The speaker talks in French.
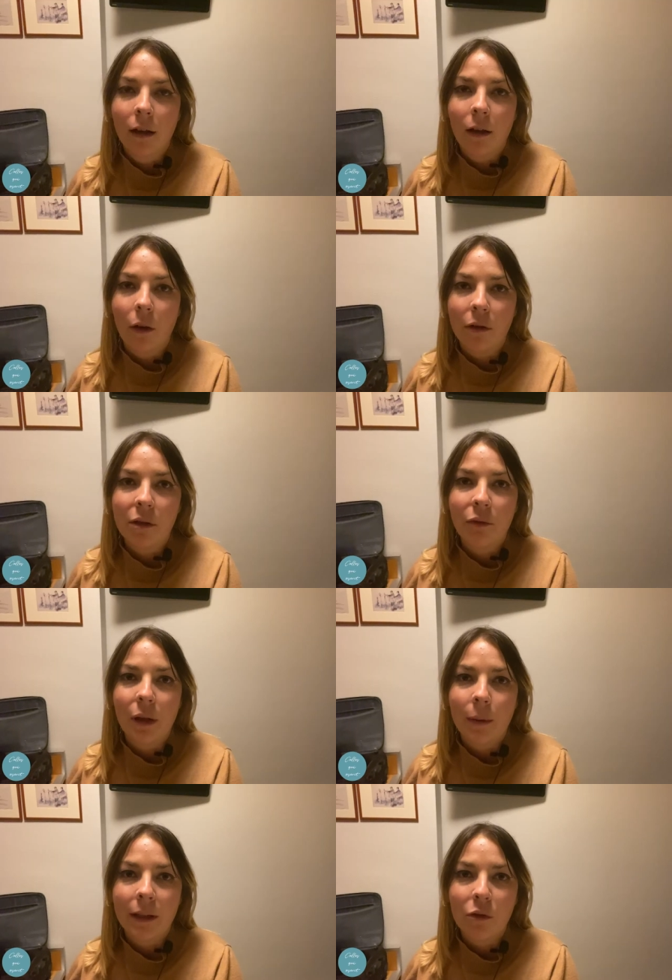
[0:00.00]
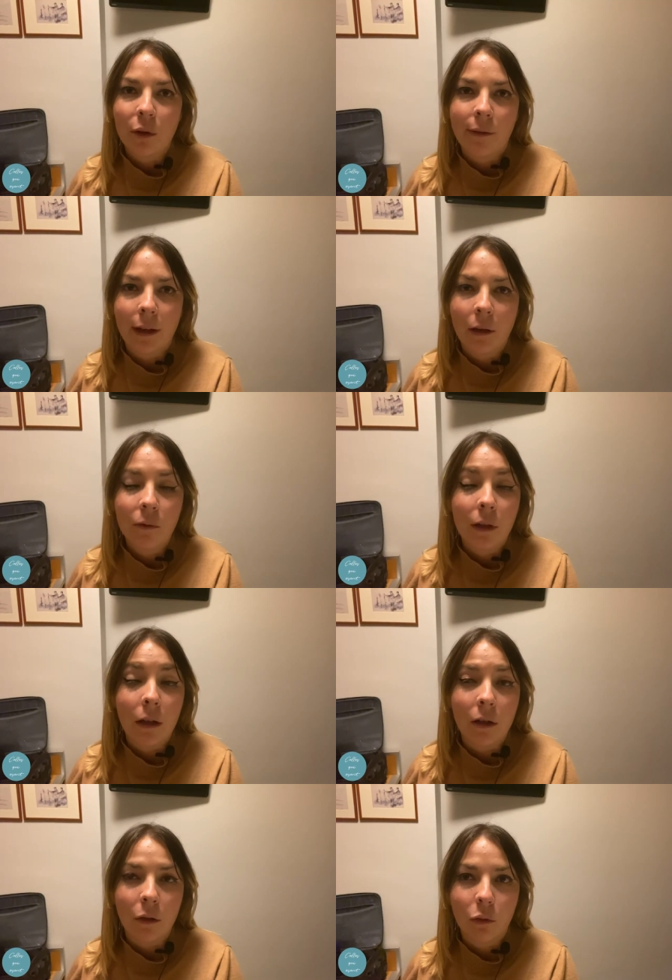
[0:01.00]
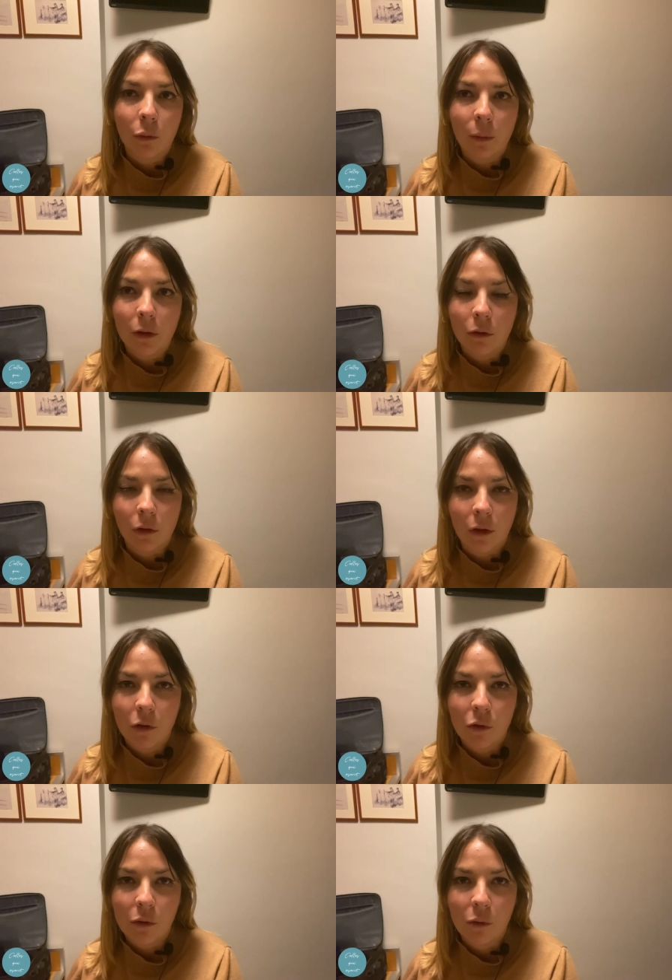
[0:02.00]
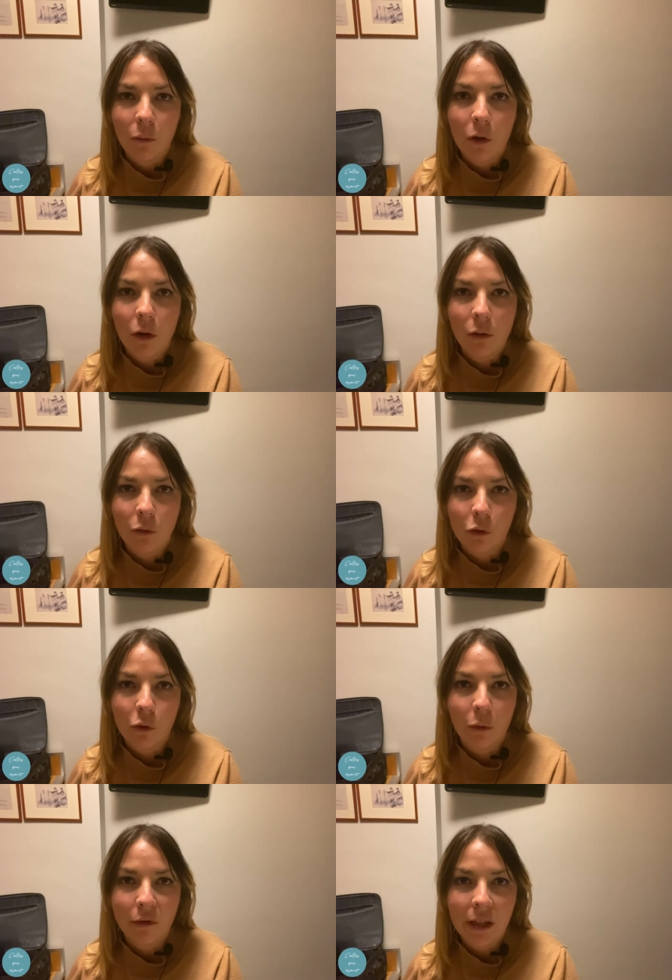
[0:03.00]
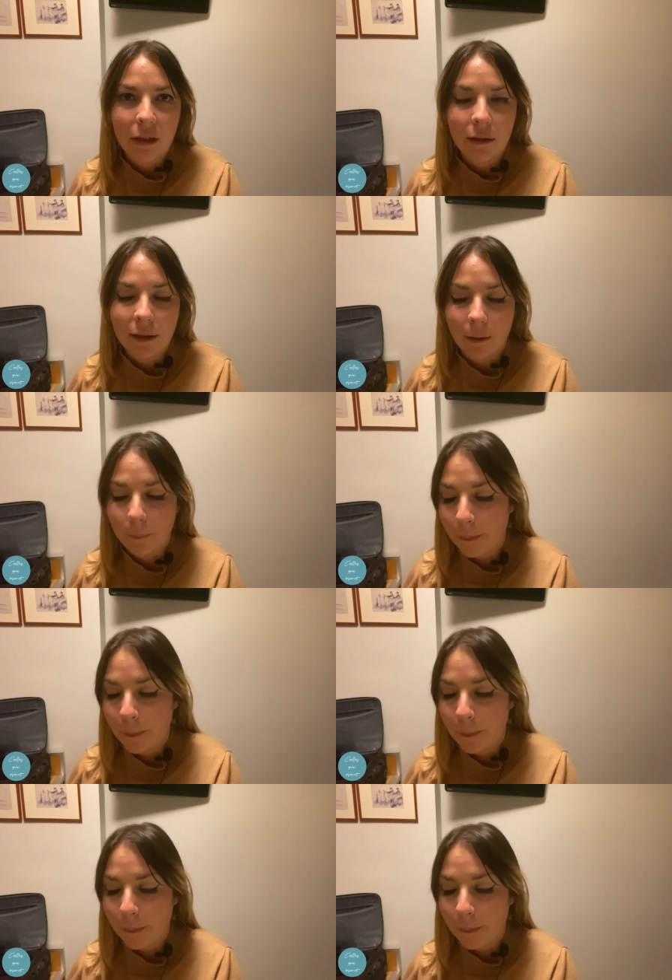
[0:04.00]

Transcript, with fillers: euh, si vous tapez ça sur internet, vous allez euh, tomber sur, euh, sur son blog ou sur son profil LinkedIn.